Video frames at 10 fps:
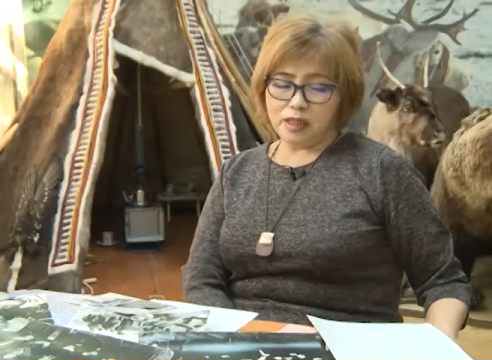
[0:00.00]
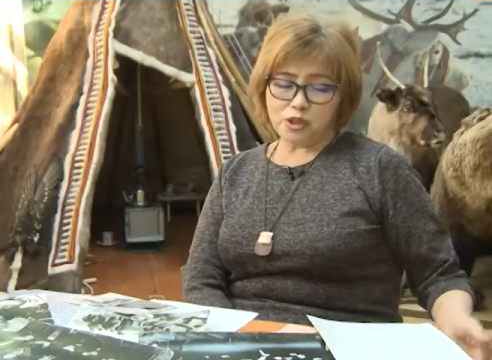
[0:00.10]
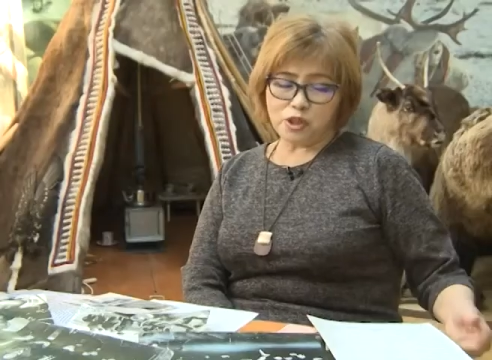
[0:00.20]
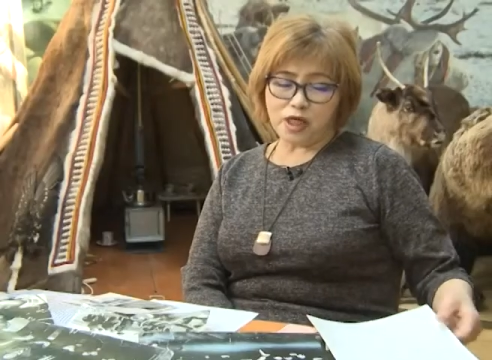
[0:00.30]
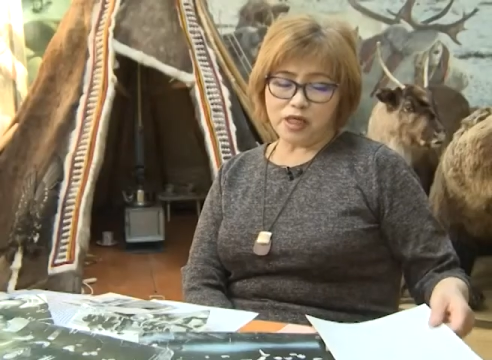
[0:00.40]

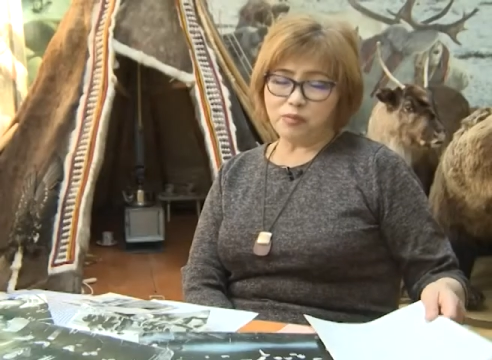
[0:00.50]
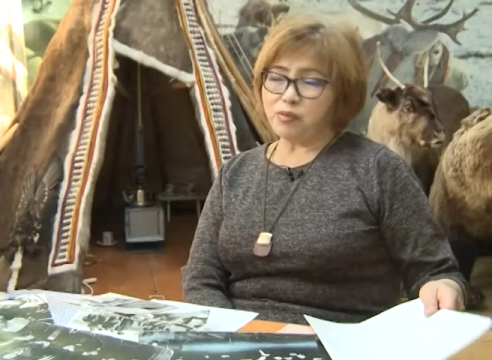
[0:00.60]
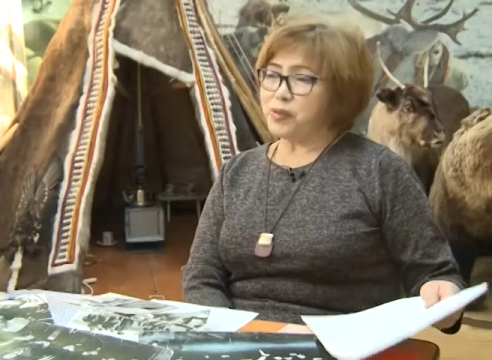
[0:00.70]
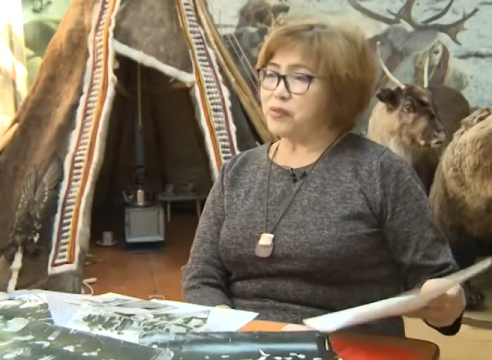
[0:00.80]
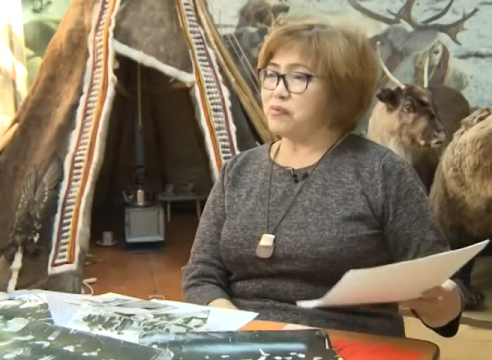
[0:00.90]
Читая его
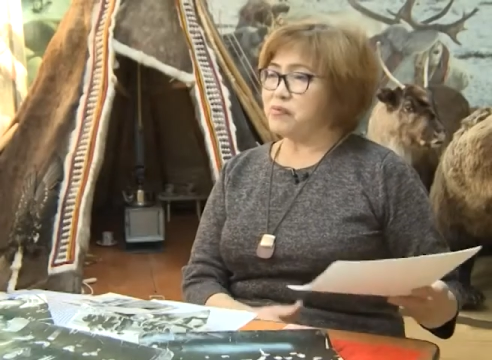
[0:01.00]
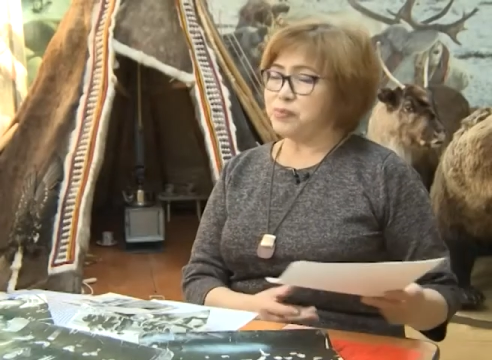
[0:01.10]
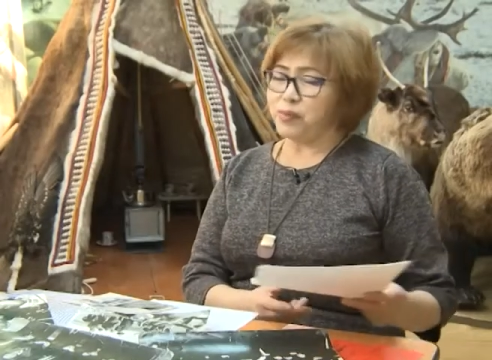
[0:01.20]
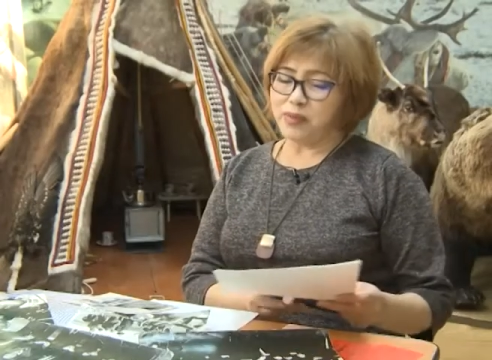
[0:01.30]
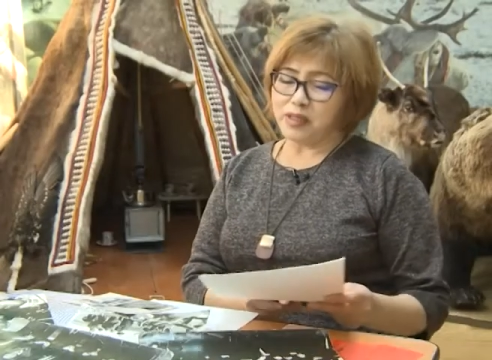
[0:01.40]
первые
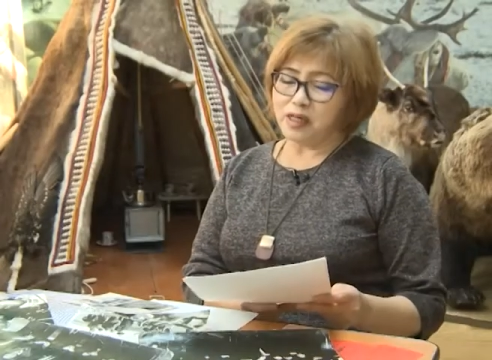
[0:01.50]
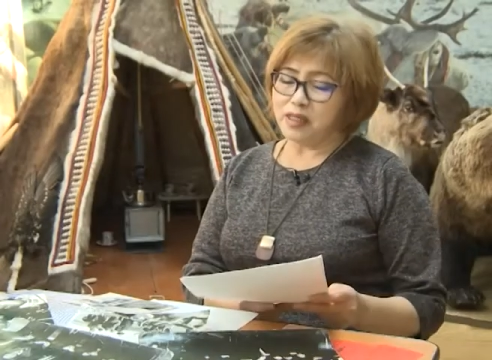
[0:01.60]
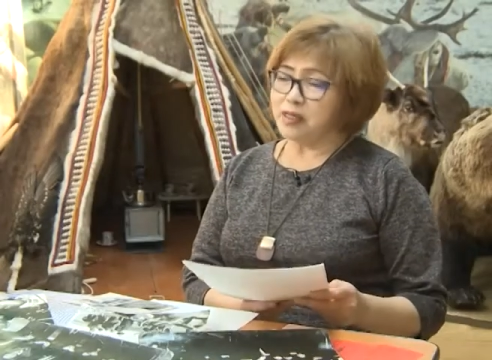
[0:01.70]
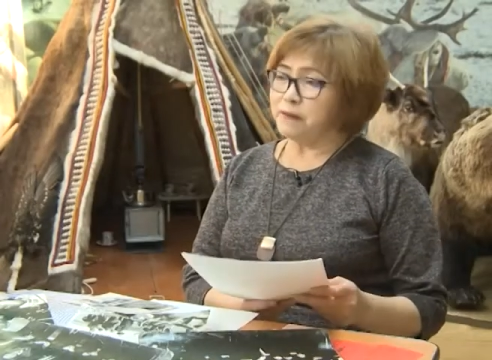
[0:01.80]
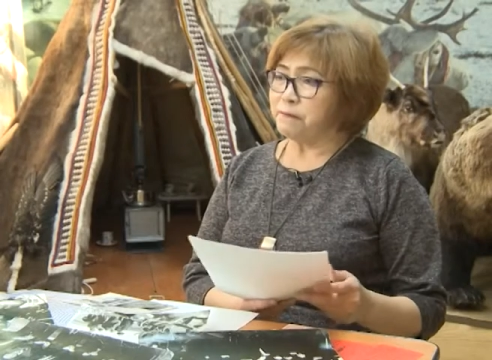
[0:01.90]

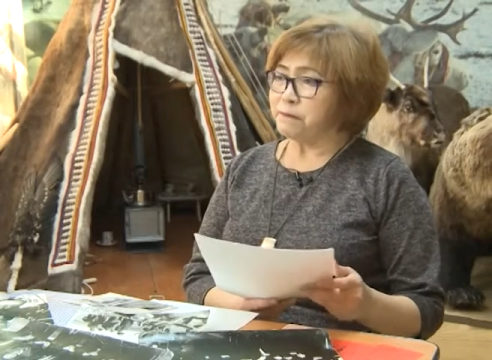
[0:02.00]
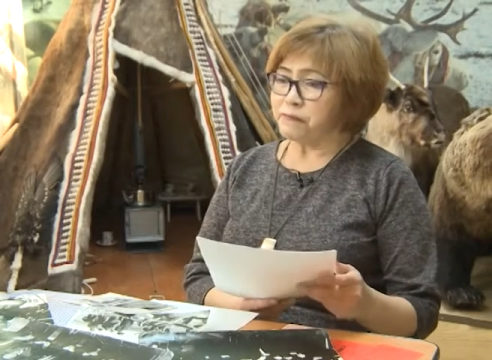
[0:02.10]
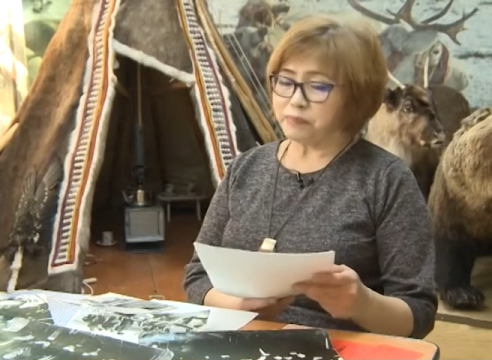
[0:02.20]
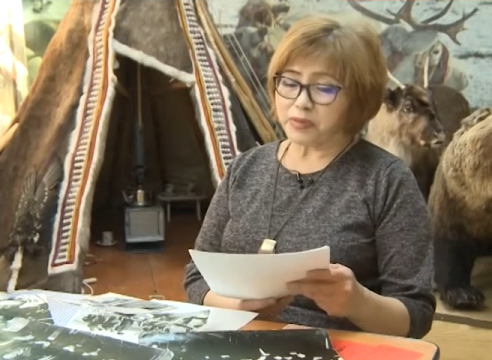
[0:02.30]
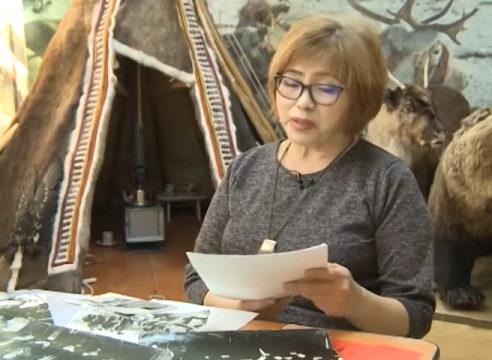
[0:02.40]
воспоминания,
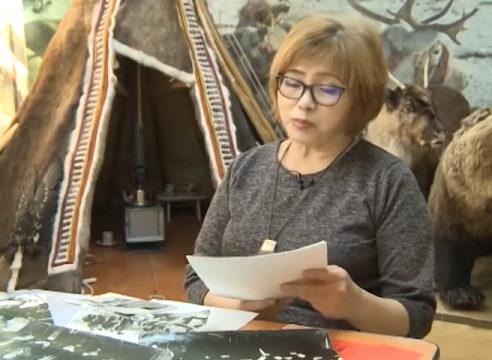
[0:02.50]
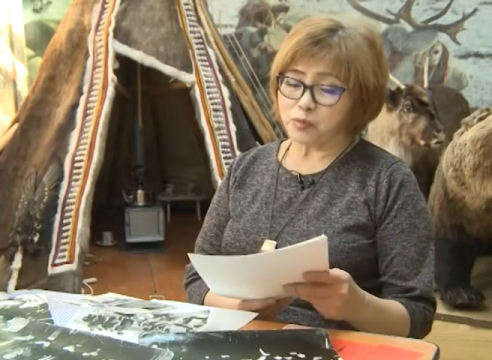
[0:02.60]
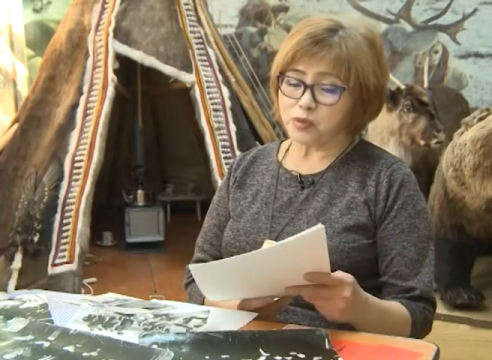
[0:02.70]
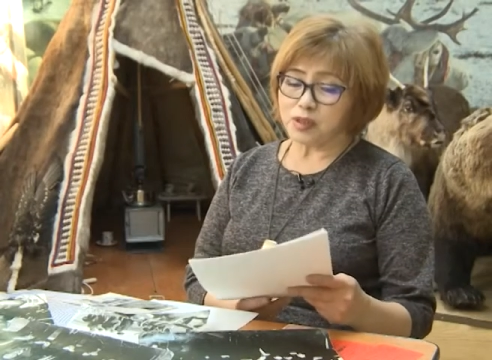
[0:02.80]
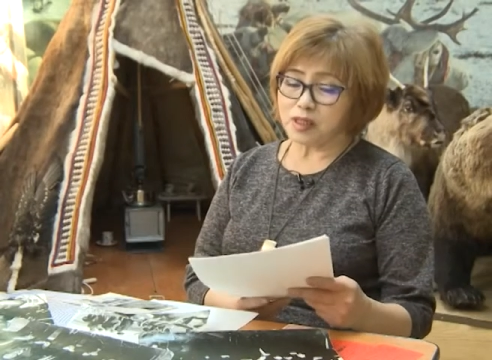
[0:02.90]

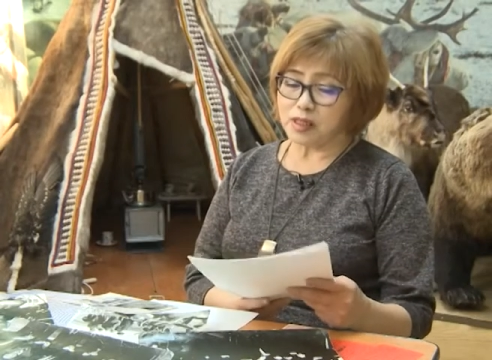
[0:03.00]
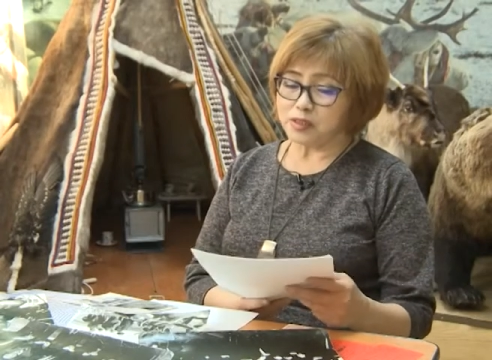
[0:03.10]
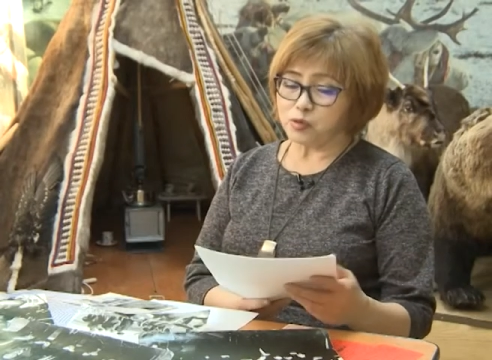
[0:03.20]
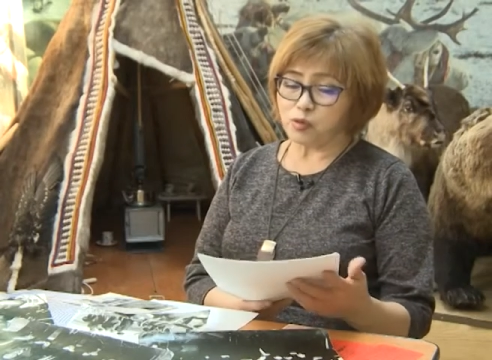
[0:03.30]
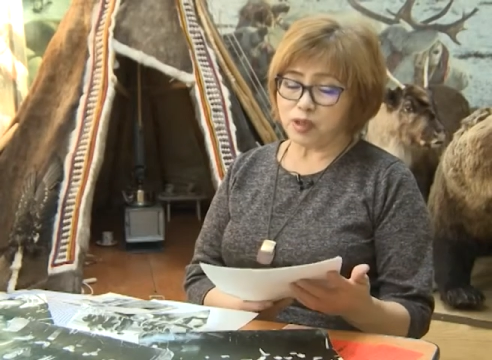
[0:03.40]
вот как
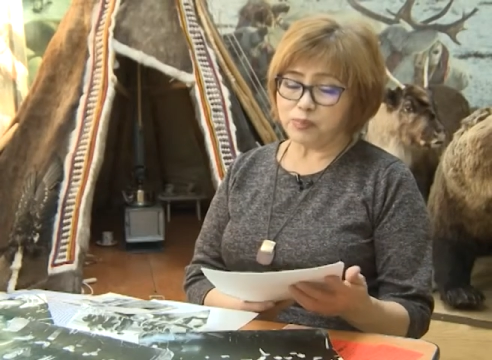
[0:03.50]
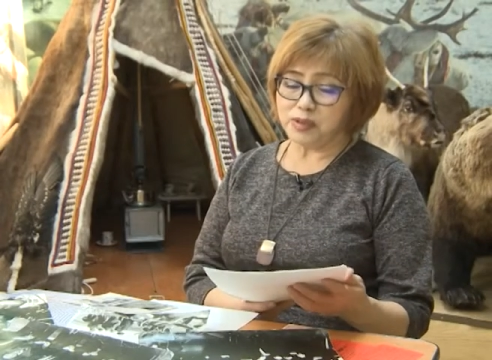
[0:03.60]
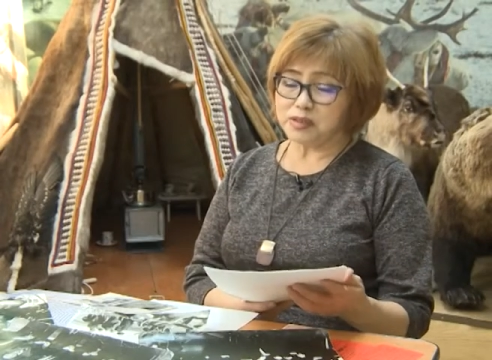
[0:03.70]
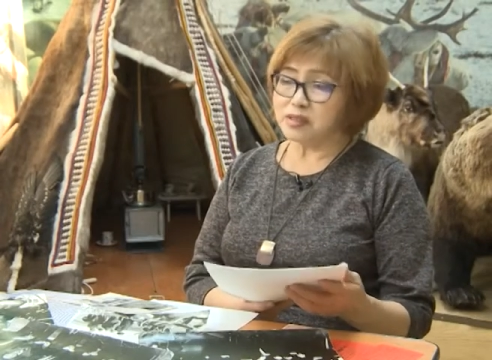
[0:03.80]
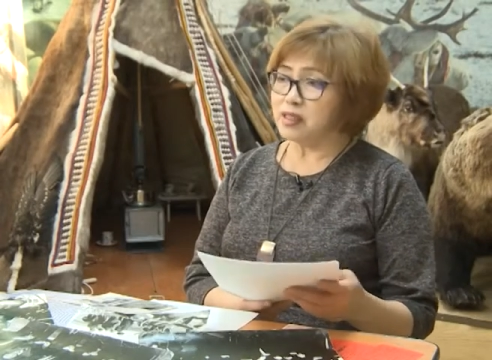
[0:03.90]
раз
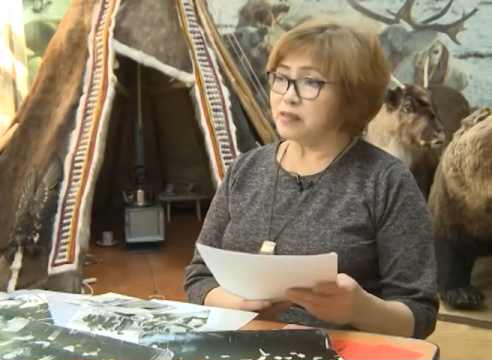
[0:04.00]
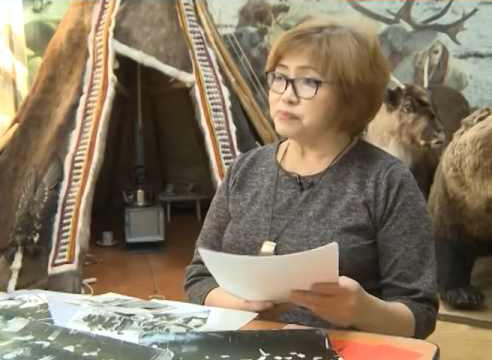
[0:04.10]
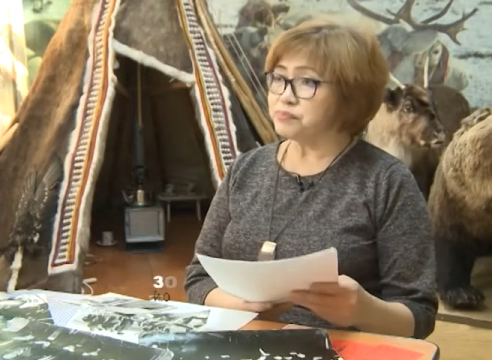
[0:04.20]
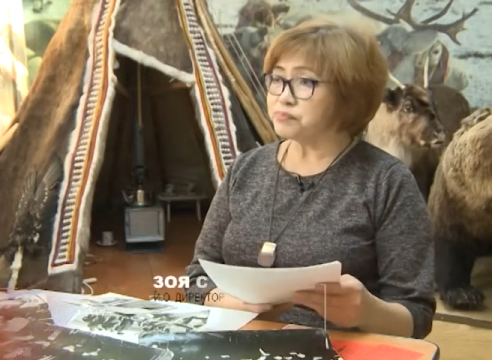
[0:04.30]
рукописные,